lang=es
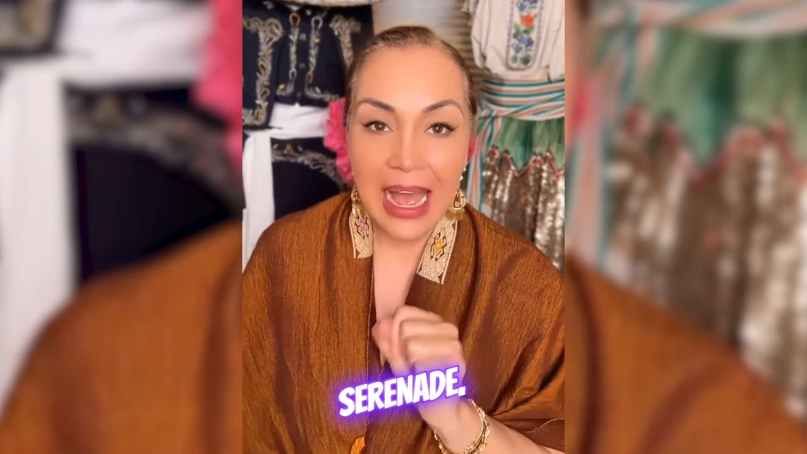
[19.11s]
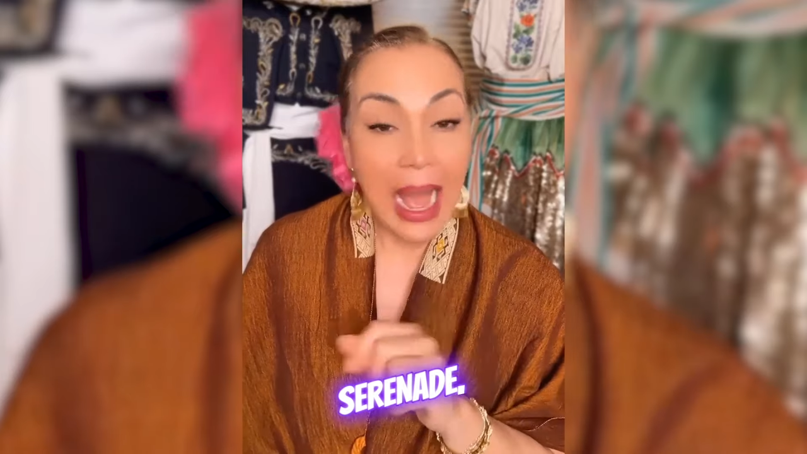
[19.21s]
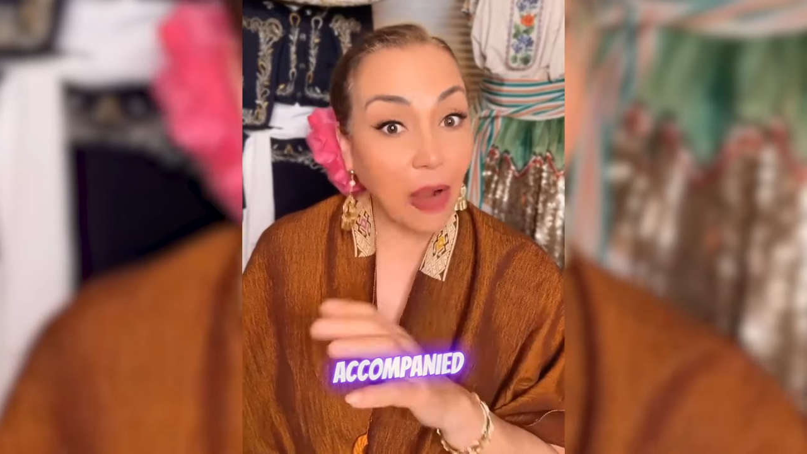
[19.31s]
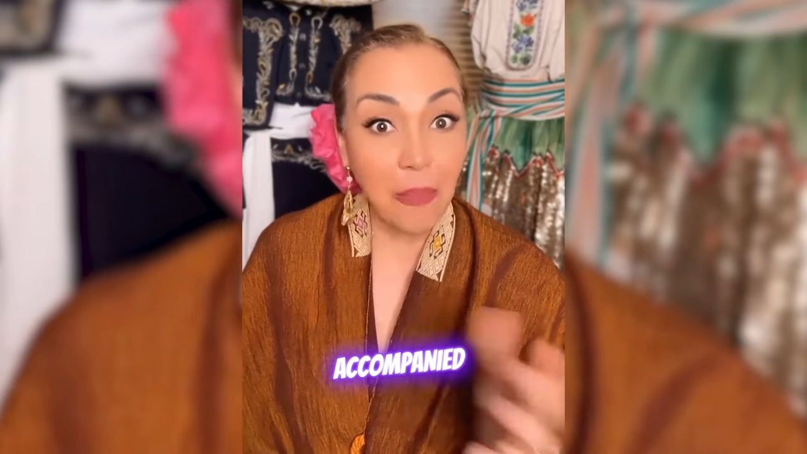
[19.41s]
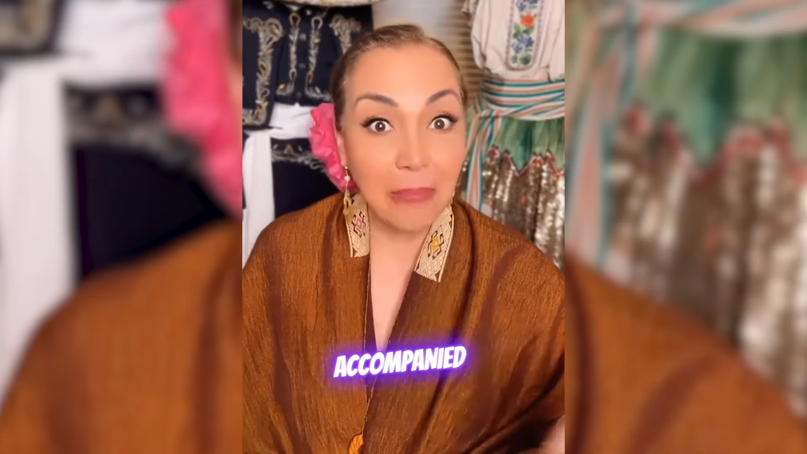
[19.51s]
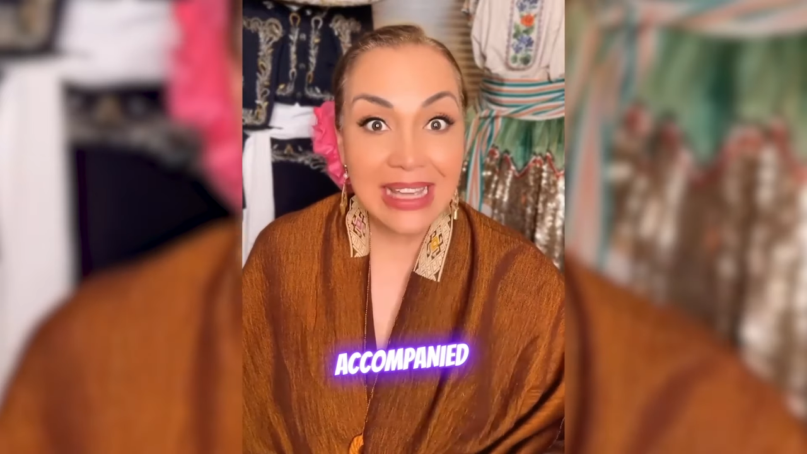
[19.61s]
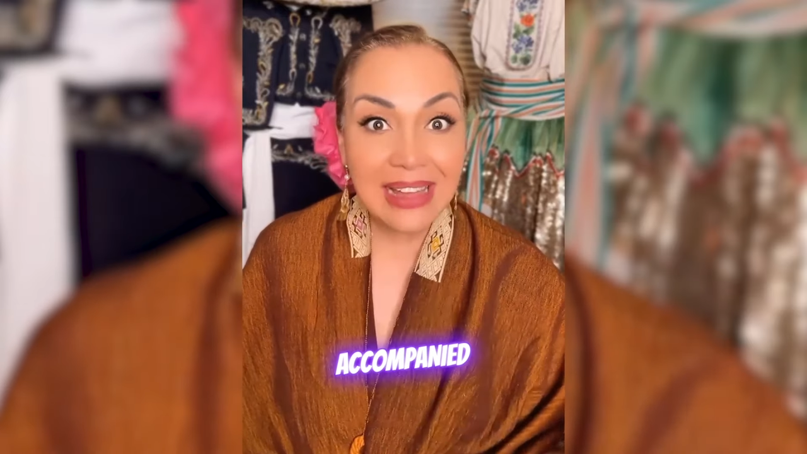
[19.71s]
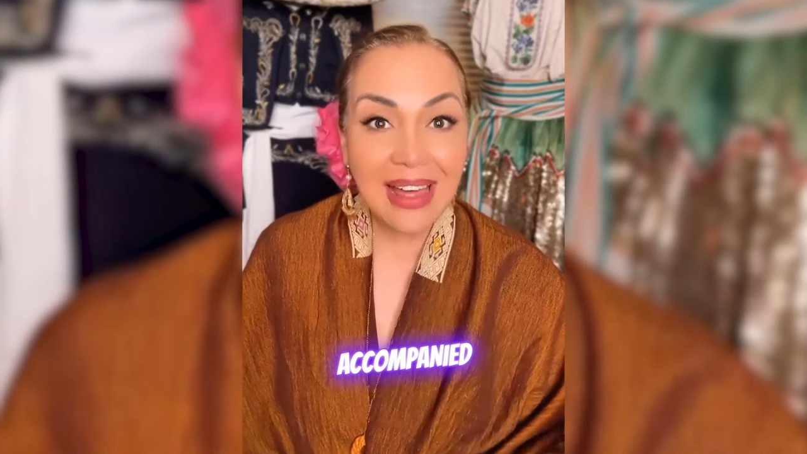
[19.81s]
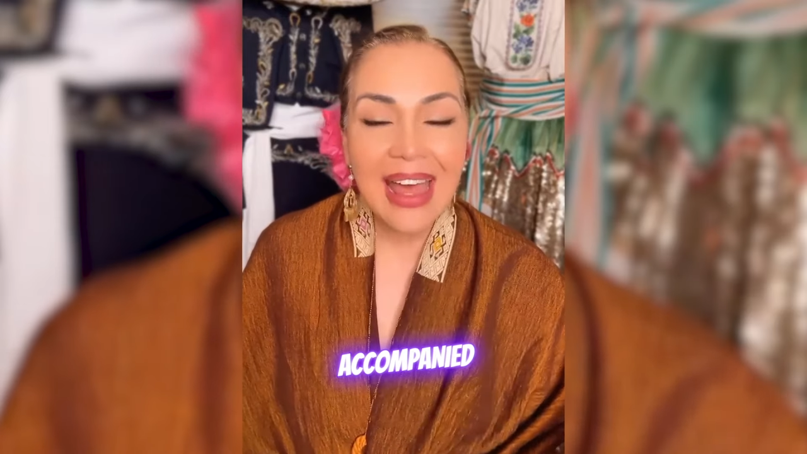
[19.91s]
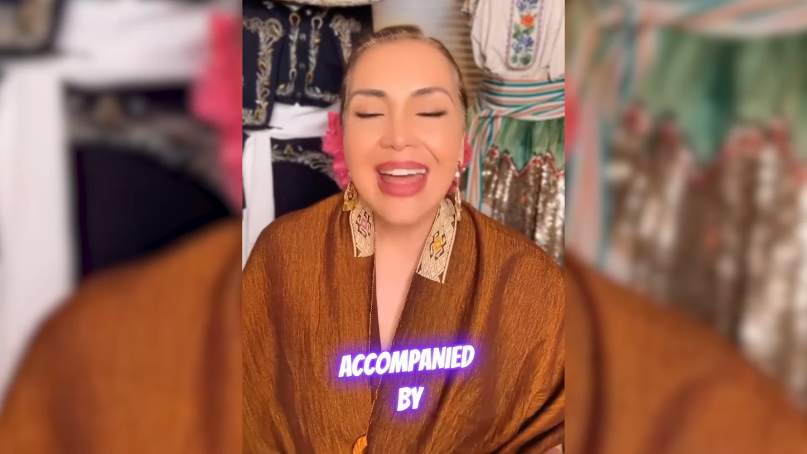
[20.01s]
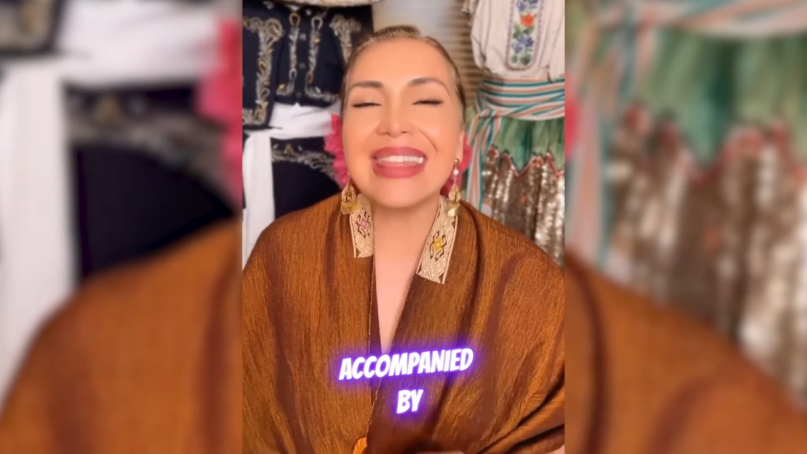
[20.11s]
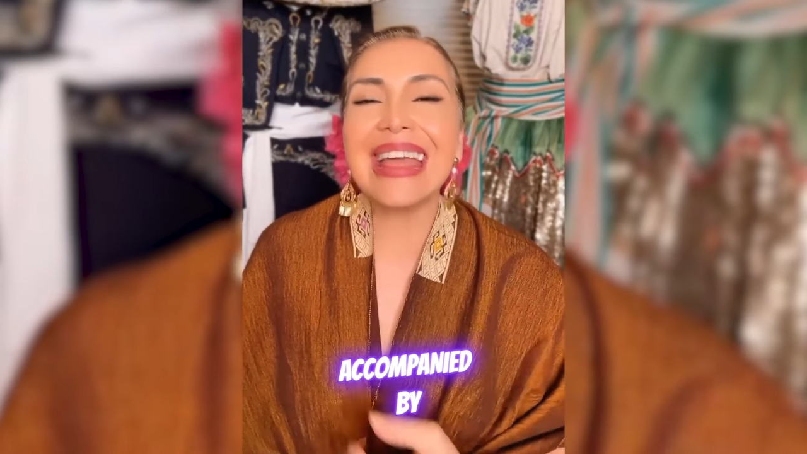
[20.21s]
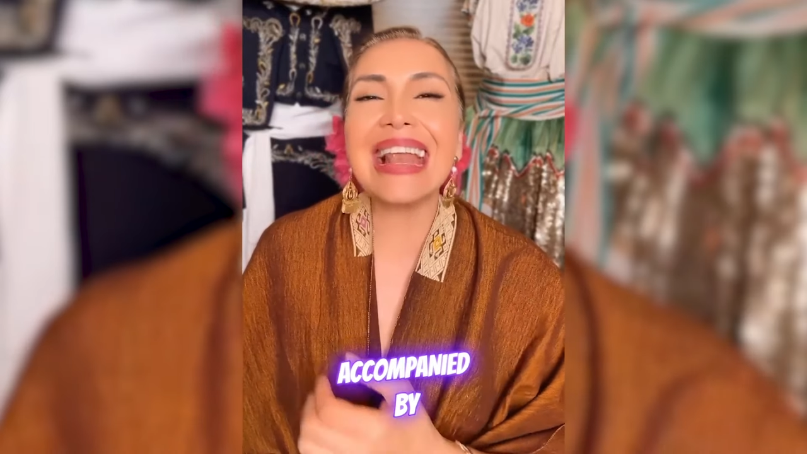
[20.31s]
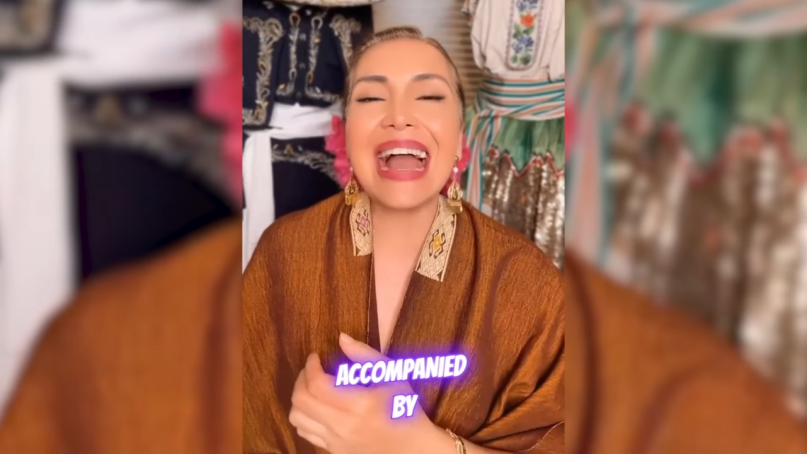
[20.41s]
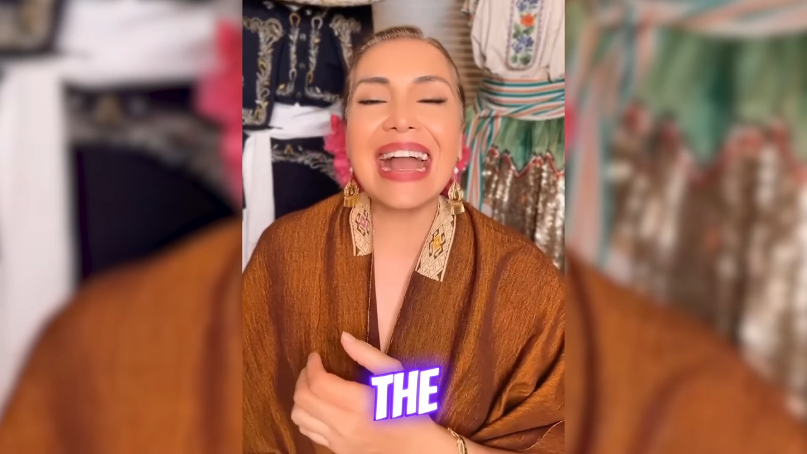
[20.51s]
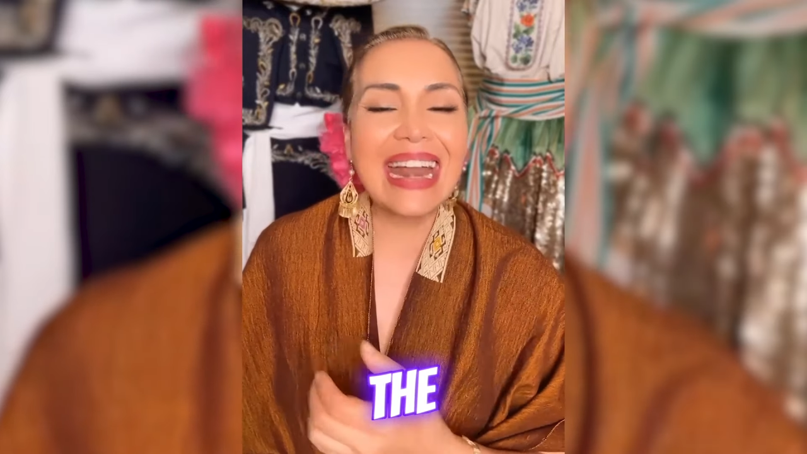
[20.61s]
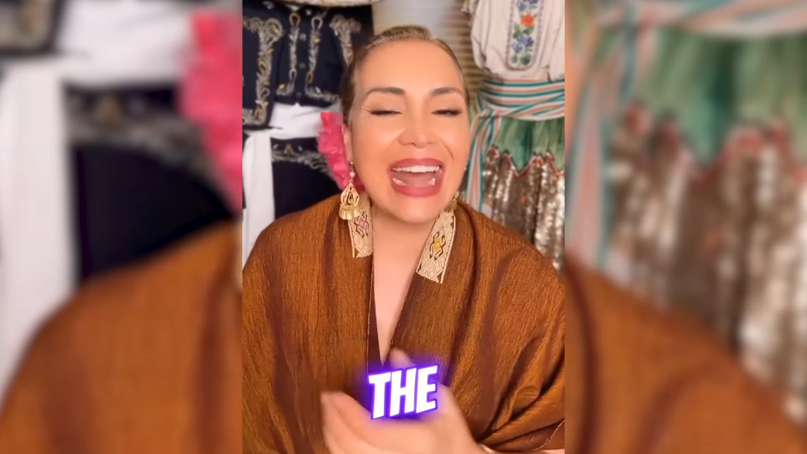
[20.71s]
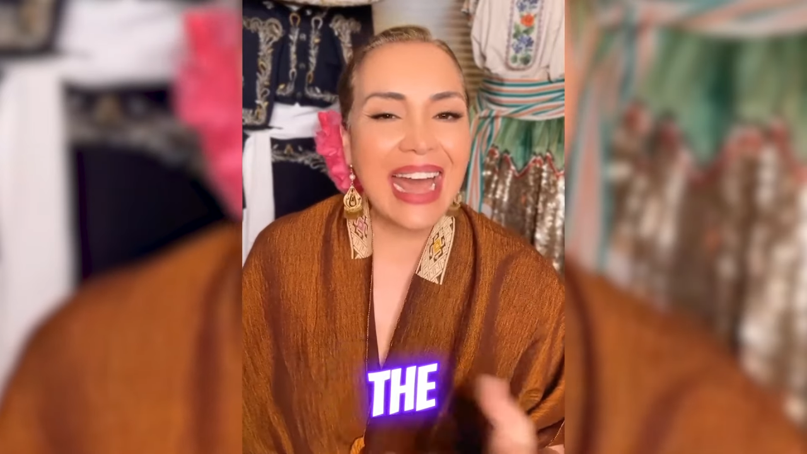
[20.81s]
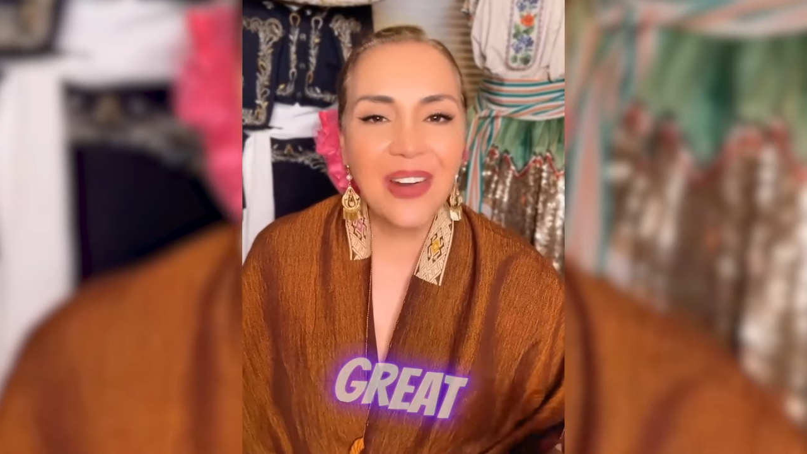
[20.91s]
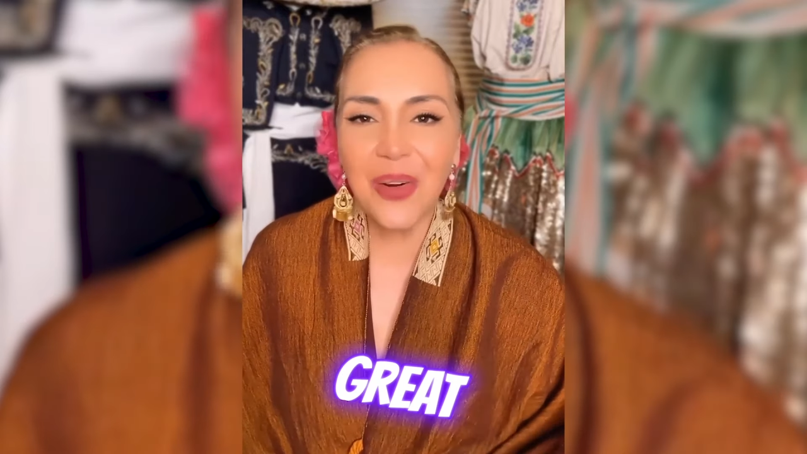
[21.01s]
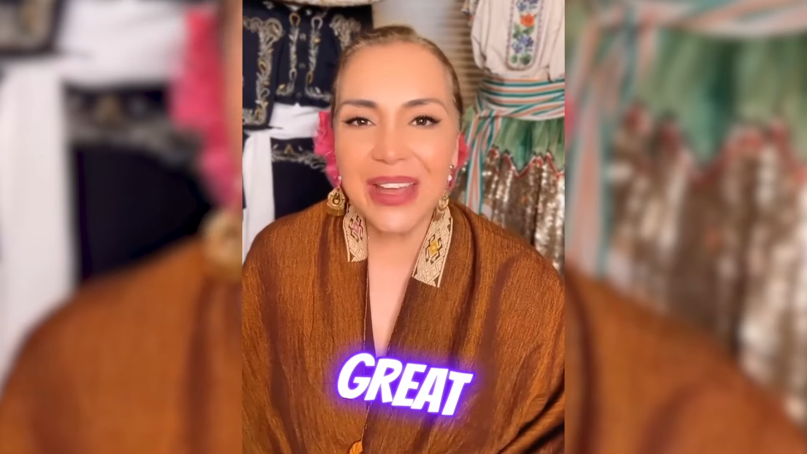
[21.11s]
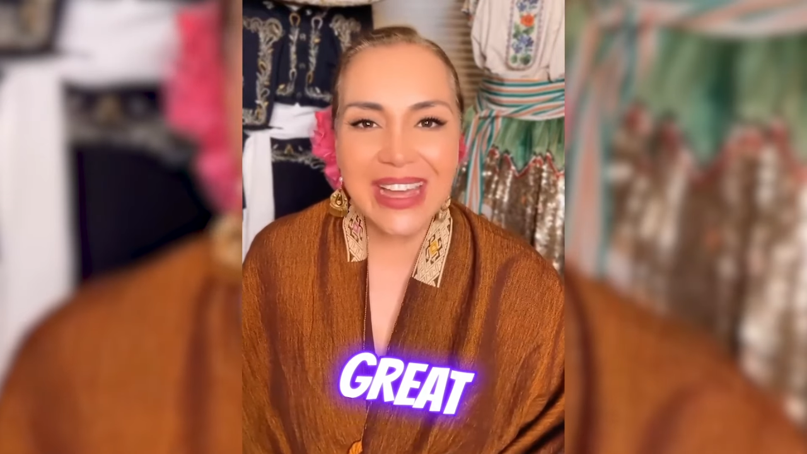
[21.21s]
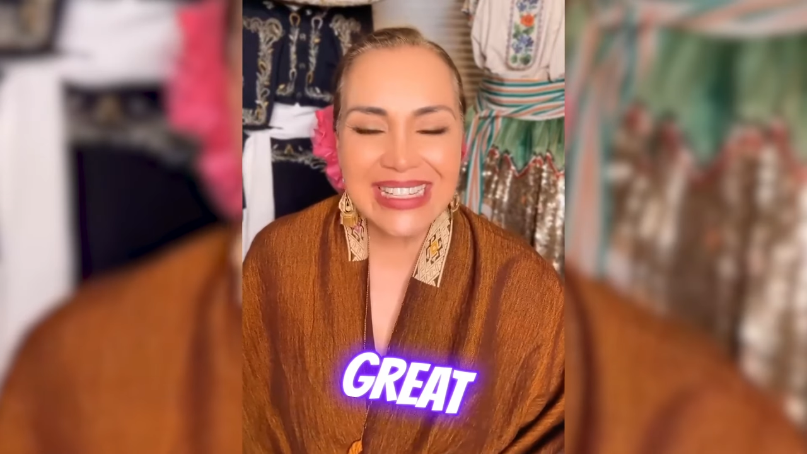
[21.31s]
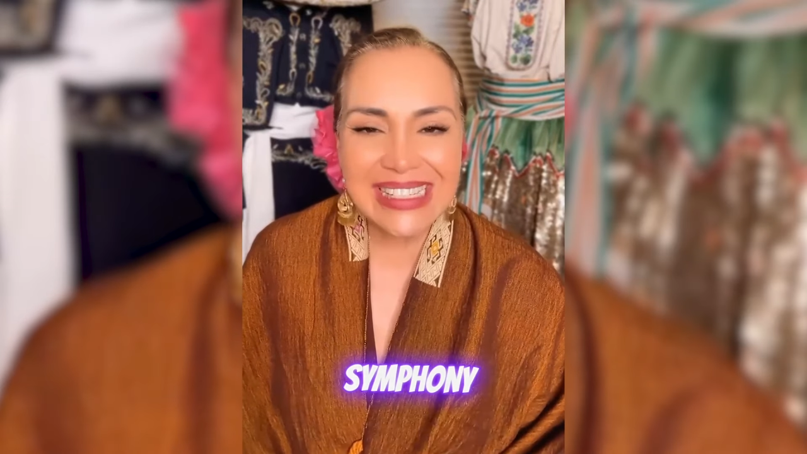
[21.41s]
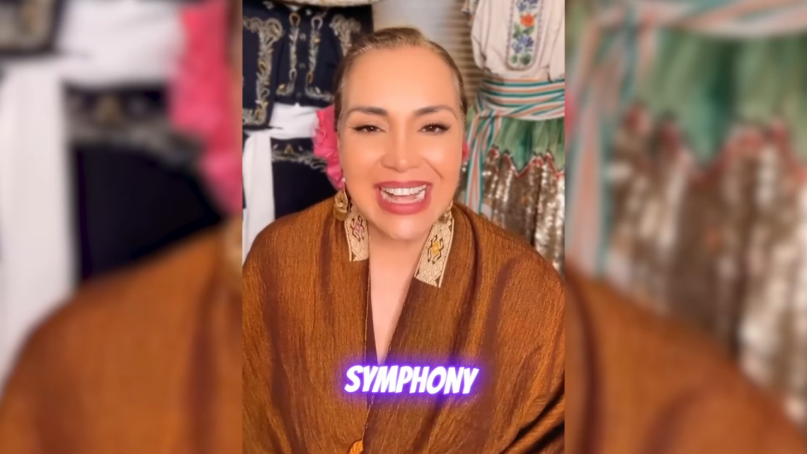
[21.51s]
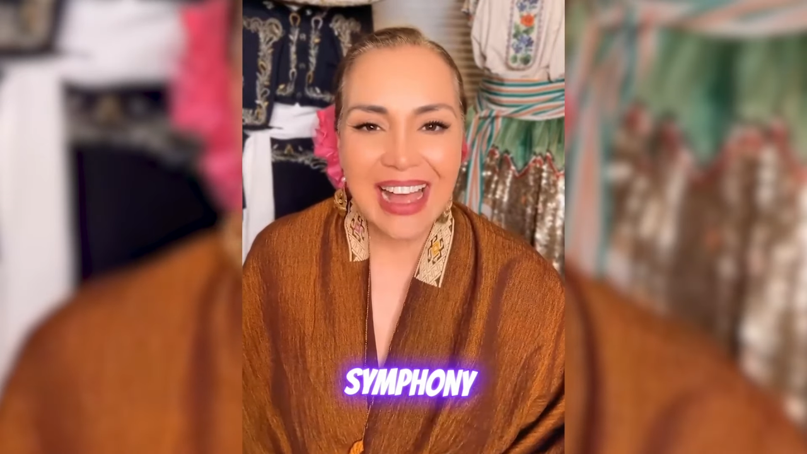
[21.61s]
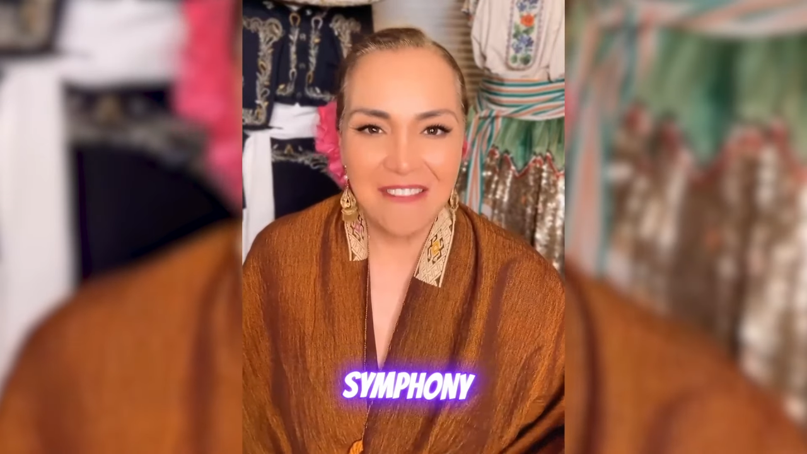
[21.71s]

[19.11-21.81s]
acompañada de la gran orquesta